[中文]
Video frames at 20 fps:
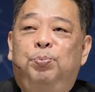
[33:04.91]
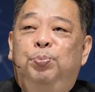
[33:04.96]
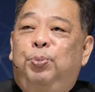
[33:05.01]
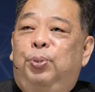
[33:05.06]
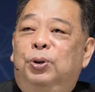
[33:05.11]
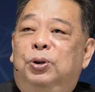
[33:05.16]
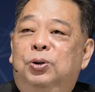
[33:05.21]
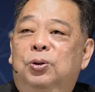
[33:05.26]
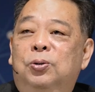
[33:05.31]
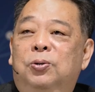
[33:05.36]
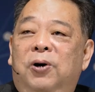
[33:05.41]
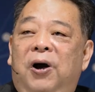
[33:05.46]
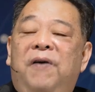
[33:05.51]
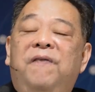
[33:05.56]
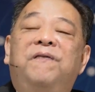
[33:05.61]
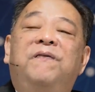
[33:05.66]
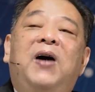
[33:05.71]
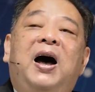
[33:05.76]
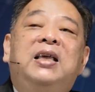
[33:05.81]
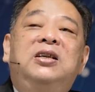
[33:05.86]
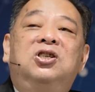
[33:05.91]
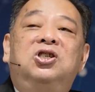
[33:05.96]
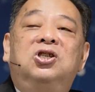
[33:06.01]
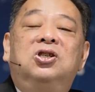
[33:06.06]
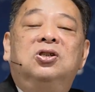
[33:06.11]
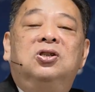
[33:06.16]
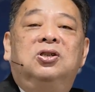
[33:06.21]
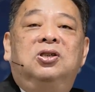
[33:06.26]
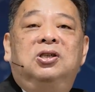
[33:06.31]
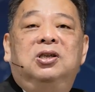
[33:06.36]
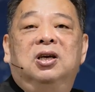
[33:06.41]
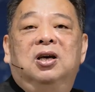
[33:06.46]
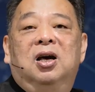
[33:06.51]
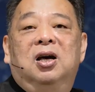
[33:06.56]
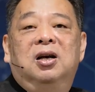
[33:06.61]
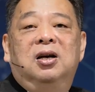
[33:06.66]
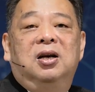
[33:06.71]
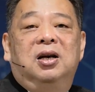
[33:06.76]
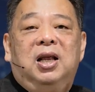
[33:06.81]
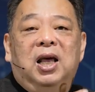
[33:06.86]
不住哎，凡事谢
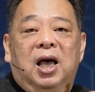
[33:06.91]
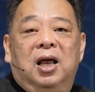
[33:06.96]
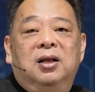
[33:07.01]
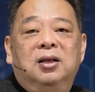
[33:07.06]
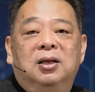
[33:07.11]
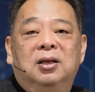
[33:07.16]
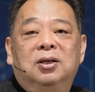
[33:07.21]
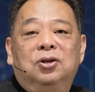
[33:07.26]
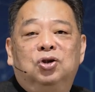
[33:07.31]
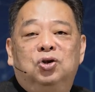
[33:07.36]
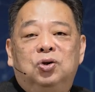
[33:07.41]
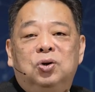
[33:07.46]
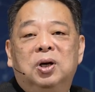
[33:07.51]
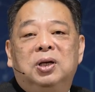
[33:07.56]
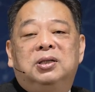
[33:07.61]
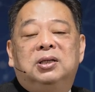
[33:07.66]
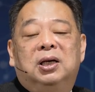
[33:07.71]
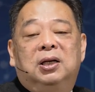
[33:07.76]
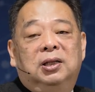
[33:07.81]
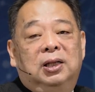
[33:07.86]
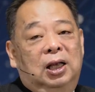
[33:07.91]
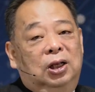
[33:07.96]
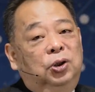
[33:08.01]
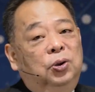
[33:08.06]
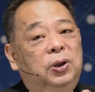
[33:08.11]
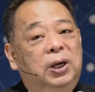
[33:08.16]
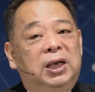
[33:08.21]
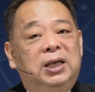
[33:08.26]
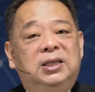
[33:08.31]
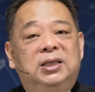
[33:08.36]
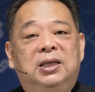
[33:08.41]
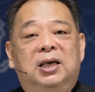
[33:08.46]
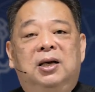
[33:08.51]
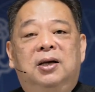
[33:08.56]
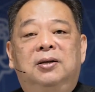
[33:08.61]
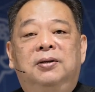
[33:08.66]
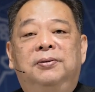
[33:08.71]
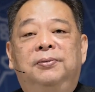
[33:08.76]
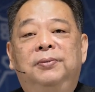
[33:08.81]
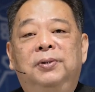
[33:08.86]
恩，连确诊他都可以谢
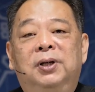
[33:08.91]
恩，